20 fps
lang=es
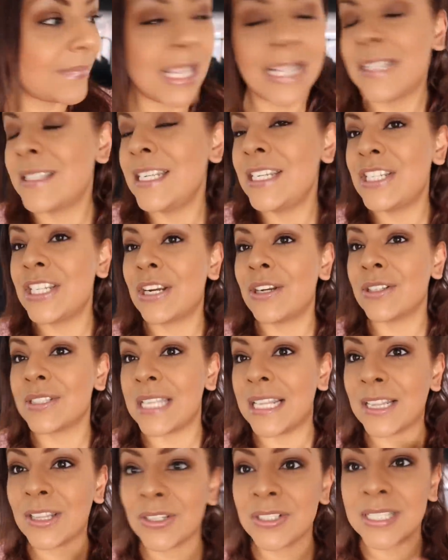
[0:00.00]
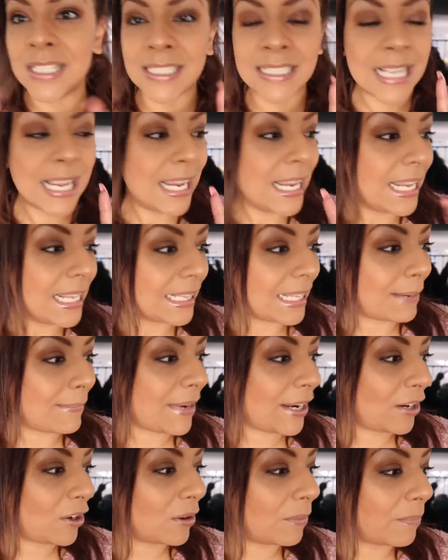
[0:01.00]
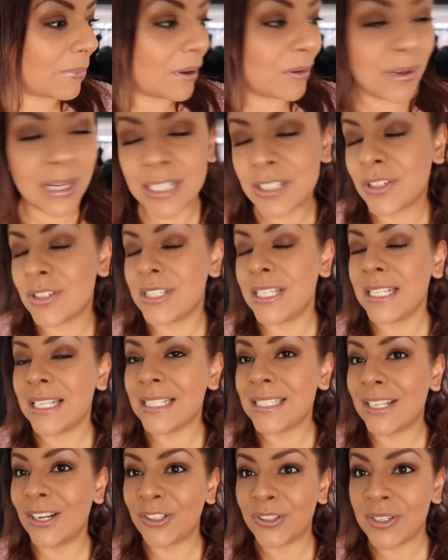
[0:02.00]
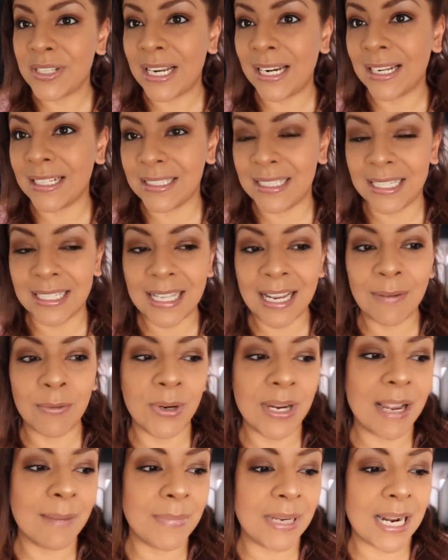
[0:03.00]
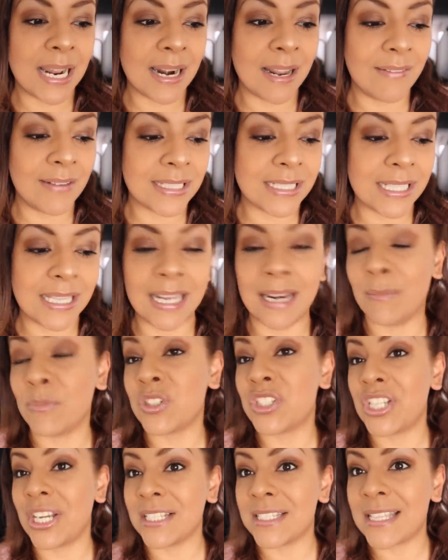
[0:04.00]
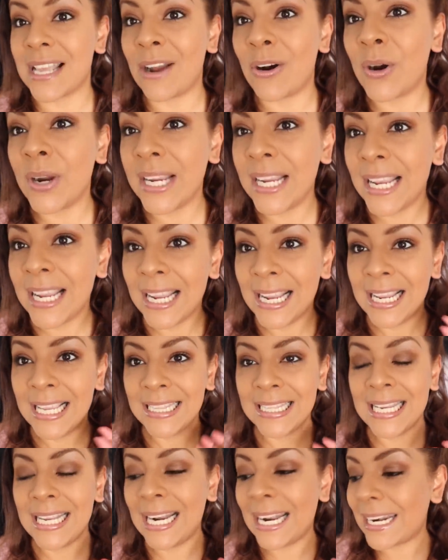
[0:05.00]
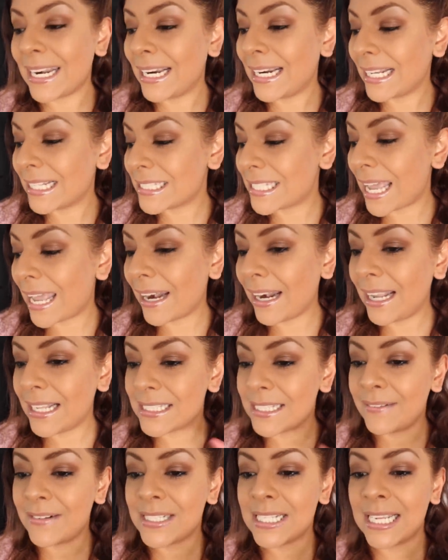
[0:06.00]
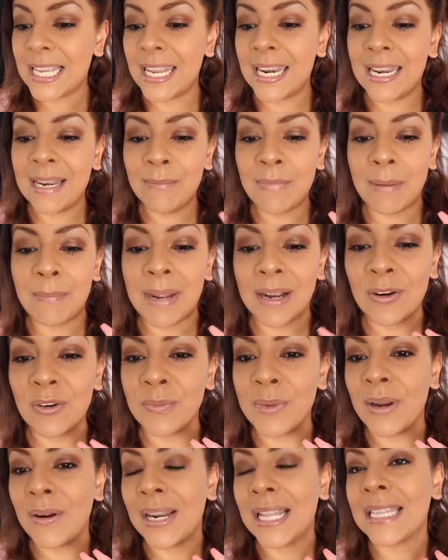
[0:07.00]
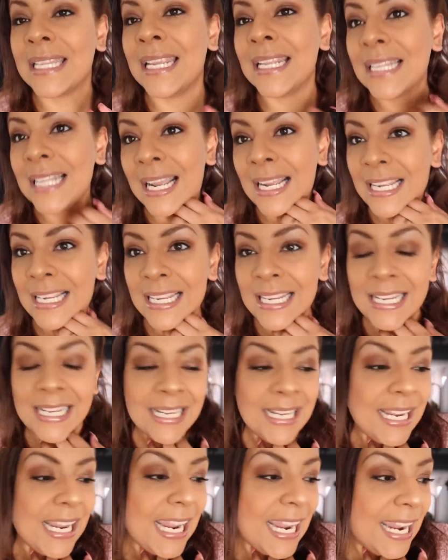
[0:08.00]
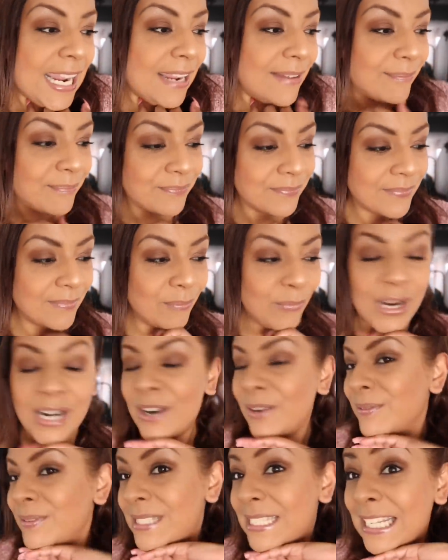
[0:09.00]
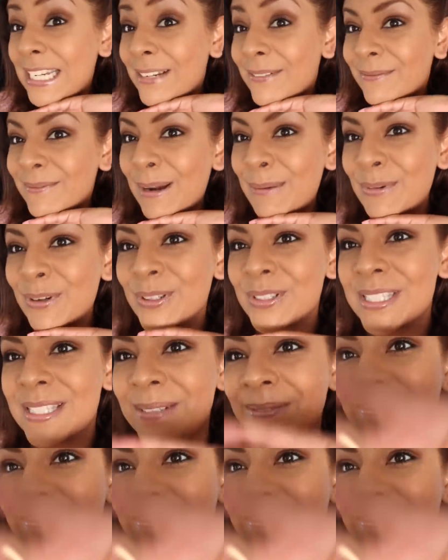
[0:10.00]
Sí, chicos, entonces también compré unas cositas el otro día en la tienda y voy a mirar a ver si tenemos chance hoy de ir a regresarlas, a ver si quiere ir mamá conmigo a la tienda. Y bueno, sí, vámonos.